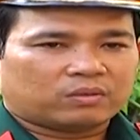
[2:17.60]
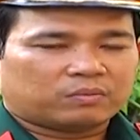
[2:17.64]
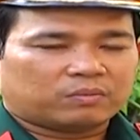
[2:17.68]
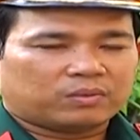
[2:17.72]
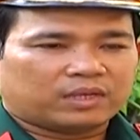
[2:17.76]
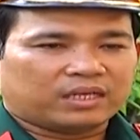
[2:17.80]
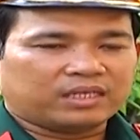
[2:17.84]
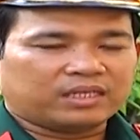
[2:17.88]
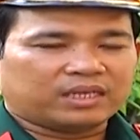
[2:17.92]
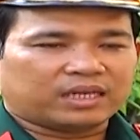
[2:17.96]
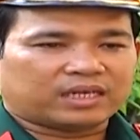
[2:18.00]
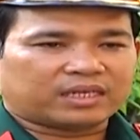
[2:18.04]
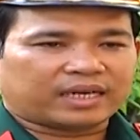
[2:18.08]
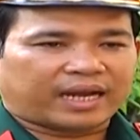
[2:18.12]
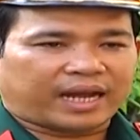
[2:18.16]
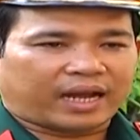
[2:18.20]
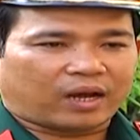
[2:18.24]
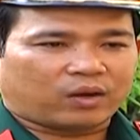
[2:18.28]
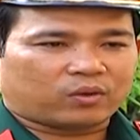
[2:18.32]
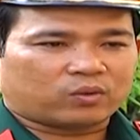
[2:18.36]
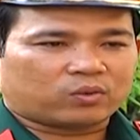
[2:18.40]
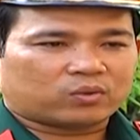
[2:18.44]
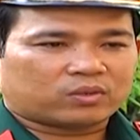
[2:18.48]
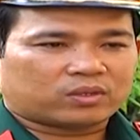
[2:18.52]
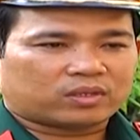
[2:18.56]
lĩnh vực
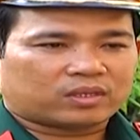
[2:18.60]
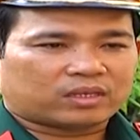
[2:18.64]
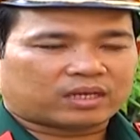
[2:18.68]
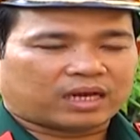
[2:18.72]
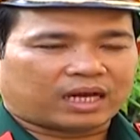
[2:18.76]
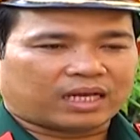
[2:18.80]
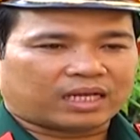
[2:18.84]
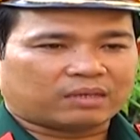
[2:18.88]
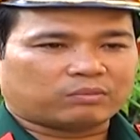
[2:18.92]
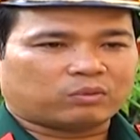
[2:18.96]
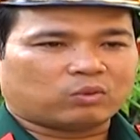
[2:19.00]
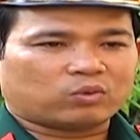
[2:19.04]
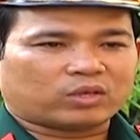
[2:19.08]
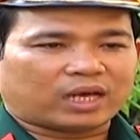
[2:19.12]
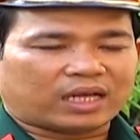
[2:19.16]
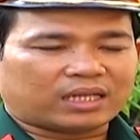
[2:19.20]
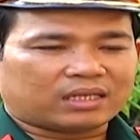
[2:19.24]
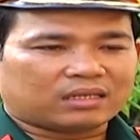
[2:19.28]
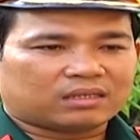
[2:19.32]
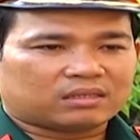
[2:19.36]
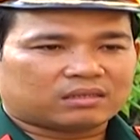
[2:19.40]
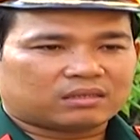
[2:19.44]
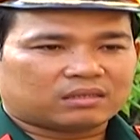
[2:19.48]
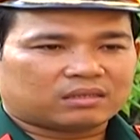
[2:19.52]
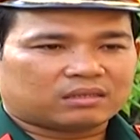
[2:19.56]
nào cá nhân phụ trách
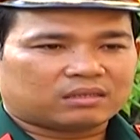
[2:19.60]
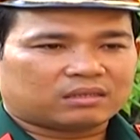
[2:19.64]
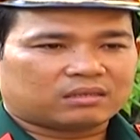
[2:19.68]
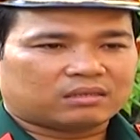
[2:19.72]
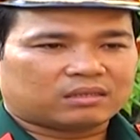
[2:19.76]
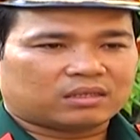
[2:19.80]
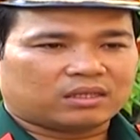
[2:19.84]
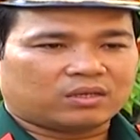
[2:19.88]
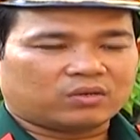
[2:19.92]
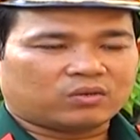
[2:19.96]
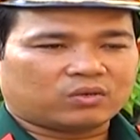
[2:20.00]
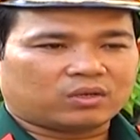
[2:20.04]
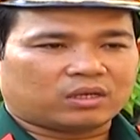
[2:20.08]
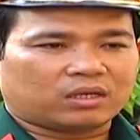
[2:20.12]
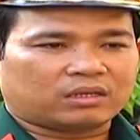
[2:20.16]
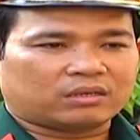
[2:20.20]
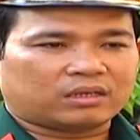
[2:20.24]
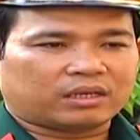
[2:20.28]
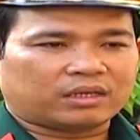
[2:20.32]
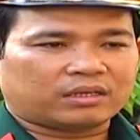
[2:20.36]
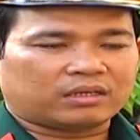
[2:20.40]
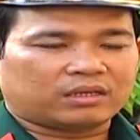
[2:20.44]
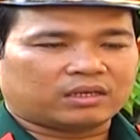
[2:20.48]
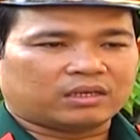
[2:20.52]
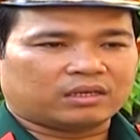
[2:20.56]
nếu ờ,
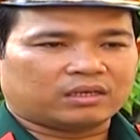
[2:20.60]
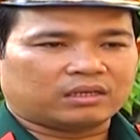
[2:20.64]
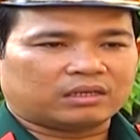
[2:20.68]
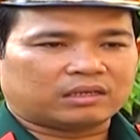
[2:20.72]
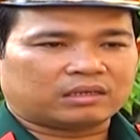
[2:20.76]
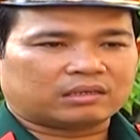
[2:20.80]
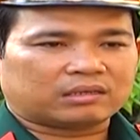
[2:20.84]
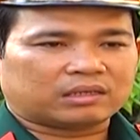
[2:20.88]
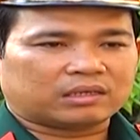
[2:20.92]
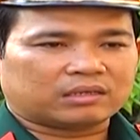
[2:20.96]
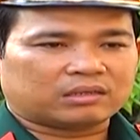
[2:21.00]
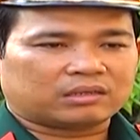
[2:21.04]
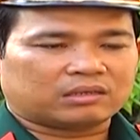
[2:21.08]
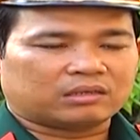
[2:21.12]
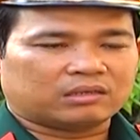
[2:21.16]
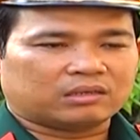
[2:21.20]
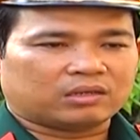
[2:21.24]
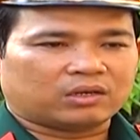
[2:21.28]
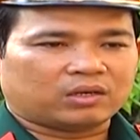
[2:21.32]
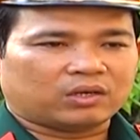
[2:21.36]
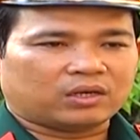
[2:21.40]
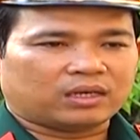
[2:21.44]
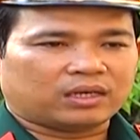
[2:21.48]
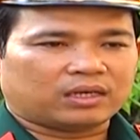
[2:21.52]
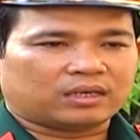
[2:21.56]
nó chưa nó
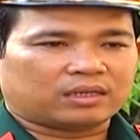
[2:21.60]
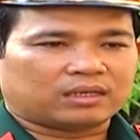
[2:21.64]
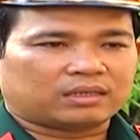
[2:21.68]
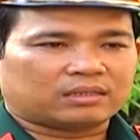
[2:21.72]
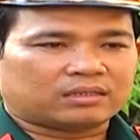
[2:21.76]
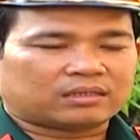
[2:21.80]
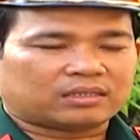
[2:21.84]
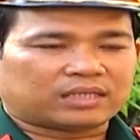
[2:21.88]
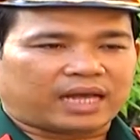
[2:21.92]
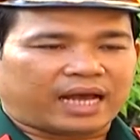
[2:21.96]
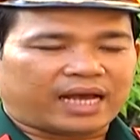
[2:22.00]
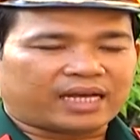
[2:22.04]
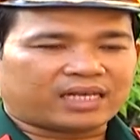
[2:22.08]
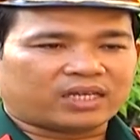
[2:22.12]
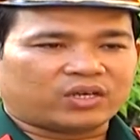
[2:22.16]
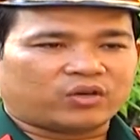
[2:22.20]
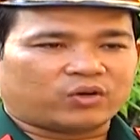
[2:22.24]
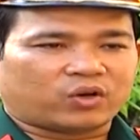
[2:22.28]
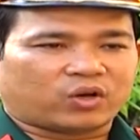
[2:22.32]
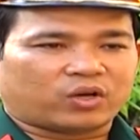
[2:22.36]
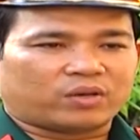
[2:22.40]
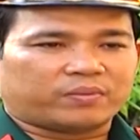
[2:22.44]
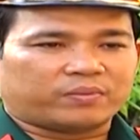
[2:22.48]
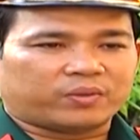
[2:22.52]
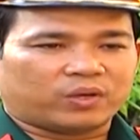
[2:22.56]
chưa có sát
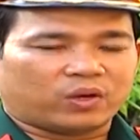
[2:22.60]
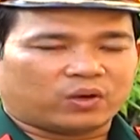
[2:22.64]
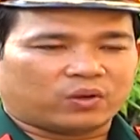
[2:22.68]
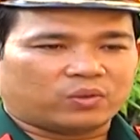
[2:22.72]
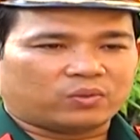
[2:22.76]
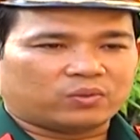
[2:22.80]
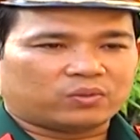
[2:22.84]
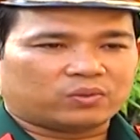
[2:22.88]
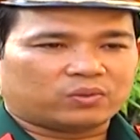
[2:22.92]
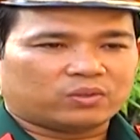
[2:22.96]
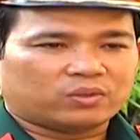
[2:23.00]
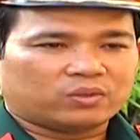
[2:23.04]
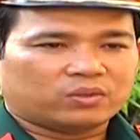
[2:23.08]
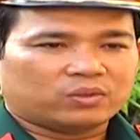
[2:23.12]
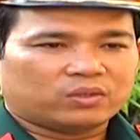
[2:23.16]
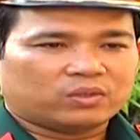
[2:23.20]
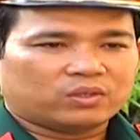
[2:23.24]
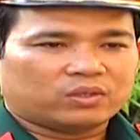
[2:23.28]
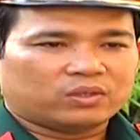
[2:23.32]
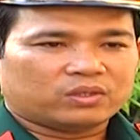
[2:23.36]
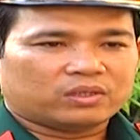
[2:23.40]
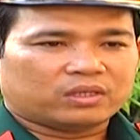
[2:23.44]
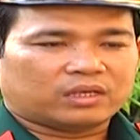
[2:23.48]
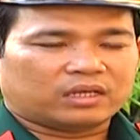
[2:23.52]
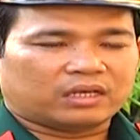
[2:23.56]
yêu cầu nhiệm vụ
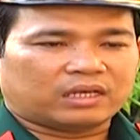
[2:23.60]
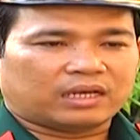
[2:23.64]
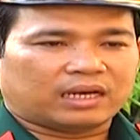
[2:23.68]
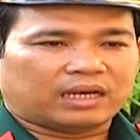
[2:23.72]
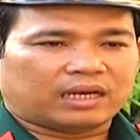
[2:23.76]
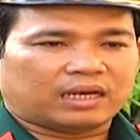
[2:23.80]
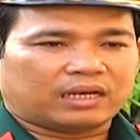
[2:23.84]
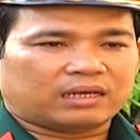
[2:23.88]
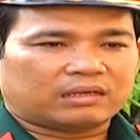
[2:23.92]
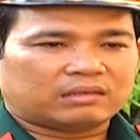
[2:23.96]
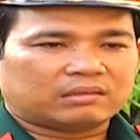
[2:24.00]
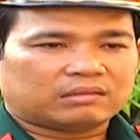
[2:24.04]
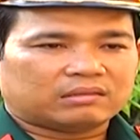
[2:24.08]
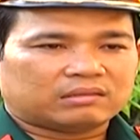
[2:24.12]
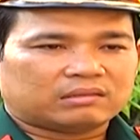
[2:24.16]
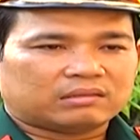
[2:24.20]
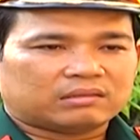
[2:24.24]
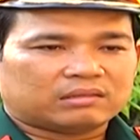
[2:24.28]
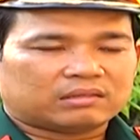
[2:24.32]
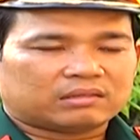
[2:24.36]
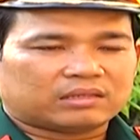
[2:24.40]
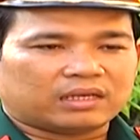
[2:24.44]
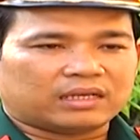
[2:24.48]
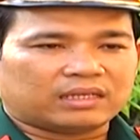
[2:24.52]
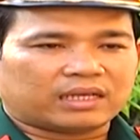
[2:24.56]
thì à,
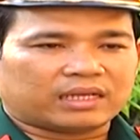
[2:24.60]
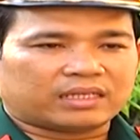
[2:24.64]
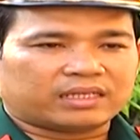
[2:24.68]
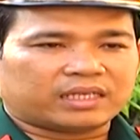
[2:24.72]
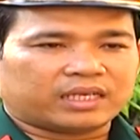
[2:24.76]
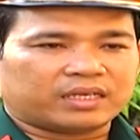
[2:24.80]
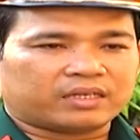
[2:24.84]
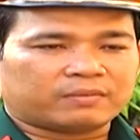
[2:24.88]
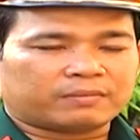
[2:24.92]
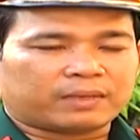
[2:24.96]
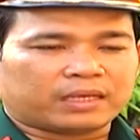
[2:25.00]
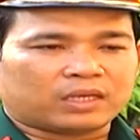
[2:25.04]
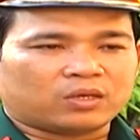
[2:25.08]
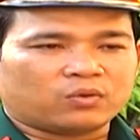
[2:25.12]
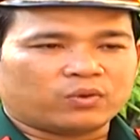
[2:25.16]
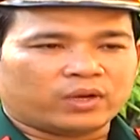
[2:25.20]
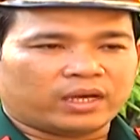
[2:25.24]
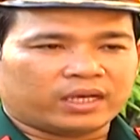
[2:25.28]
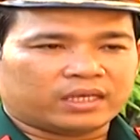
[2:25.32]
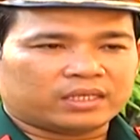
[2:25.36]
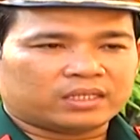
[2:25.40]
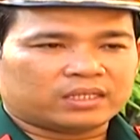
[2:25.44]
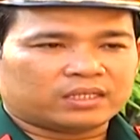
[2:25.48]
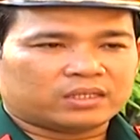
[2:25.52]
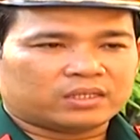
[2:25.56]
từng thành viên trong ban chỉ
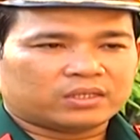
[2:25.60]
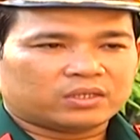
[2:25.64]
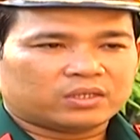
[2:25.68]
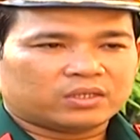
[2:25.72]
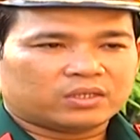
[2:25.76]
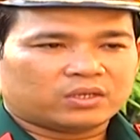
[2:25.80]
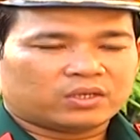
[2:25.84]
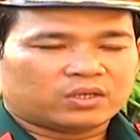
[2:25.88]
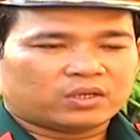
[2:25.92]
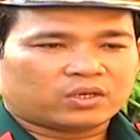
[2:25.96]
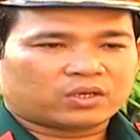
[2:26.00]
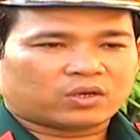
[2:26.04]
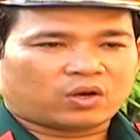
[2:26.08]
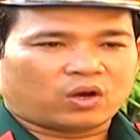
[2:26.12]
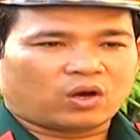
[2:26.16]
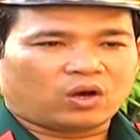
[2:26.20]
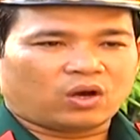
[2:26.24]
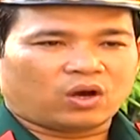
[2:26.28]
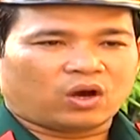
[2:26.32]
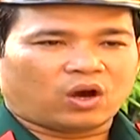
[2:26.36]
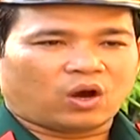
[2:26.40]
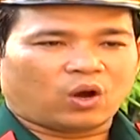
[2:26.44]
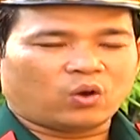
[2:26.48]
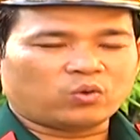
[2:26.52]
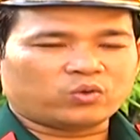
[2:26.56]
huy có
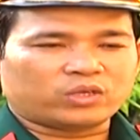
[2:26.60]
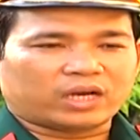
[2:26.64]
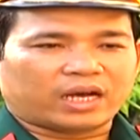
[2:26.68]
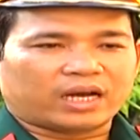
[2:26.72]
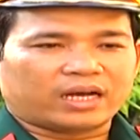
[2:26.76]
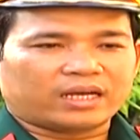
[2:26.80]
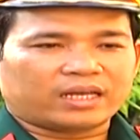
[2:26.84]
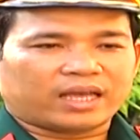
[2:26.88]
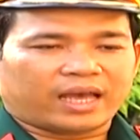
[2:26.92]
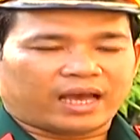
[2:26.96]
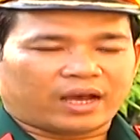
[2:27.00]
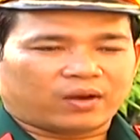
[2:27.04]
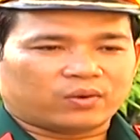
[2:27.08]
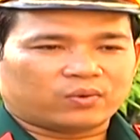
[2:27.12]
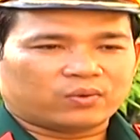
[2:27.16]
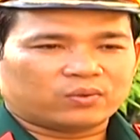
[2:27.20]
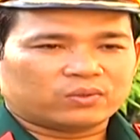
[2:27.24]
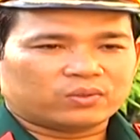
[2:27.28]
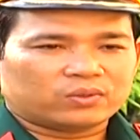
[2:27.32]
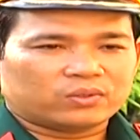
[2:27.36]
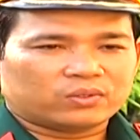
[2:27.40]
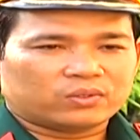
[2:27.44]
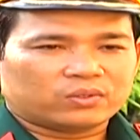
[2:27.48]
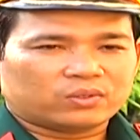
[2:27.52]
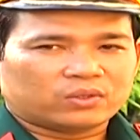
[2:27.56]
hỗ trợ nhau
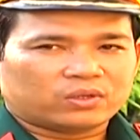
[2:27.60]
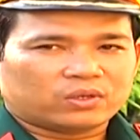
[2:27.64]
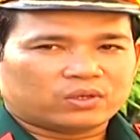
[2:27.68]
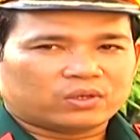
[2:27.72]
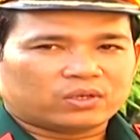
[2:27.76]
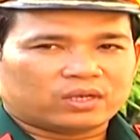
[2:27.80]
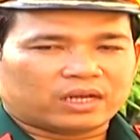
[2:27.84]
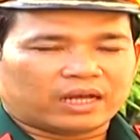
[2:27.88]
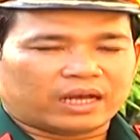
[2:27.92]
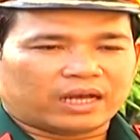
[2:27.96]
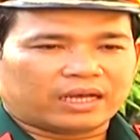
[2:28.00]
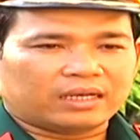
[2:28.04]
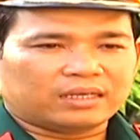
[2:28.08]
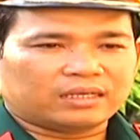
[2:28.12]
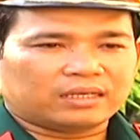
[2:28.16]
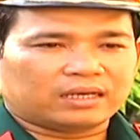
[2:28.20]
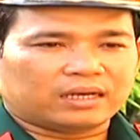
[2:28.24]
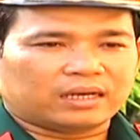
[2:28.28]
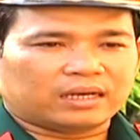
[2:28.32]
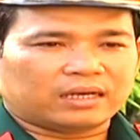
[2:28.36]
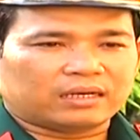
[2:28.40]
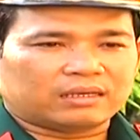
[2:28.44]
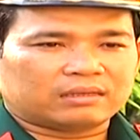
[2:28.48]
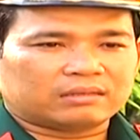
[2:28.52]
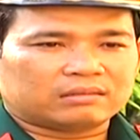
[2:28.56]
để
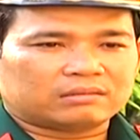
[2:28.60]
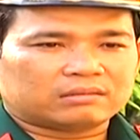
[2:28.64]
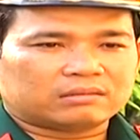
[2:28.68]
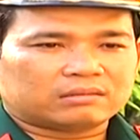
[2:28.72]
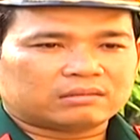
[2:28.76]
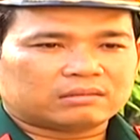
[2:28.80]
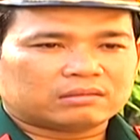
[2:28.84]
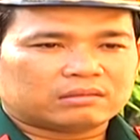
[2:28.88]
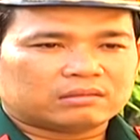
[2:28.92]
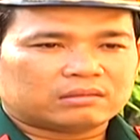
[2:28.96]
à,